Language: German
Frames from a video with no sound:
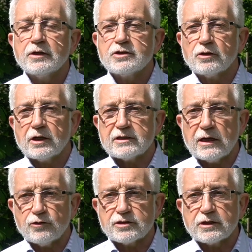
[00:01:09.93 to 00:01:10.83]
circa
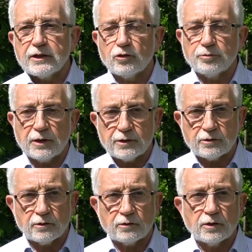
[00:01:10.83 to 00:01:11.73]
1000
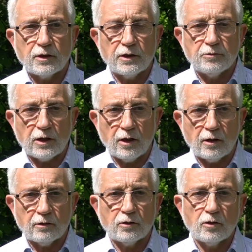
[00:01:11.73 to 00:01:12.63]
Kilometer im
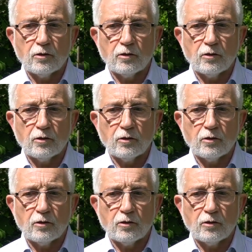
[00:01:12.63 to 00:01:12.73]
Jahr